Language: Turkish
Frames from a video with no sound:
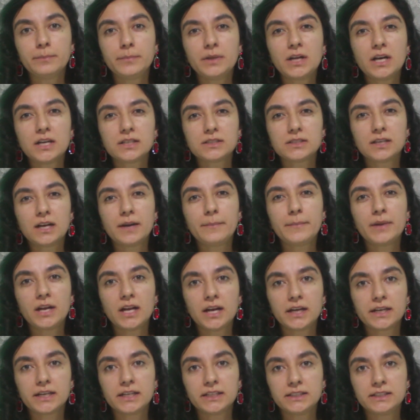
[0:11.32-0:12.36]
biraz daha
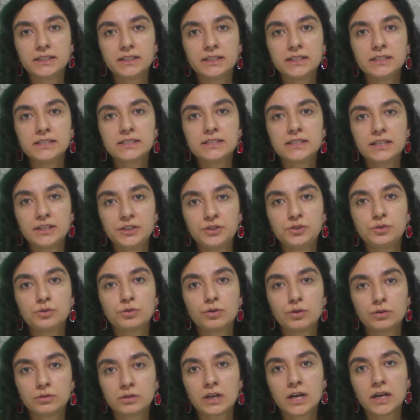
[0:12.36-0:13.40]
merak ettiğiniz değişik
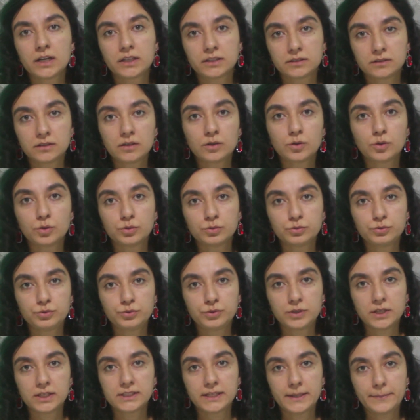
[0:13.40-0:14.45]
konular hakkında
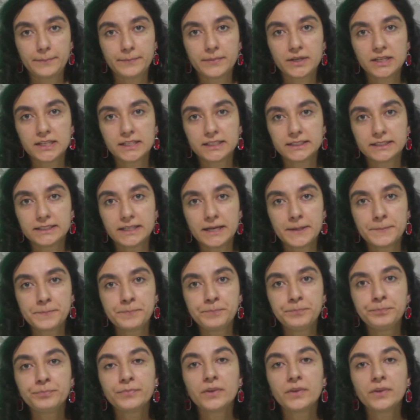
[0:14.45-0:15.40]
konuşacağız hep birlikte.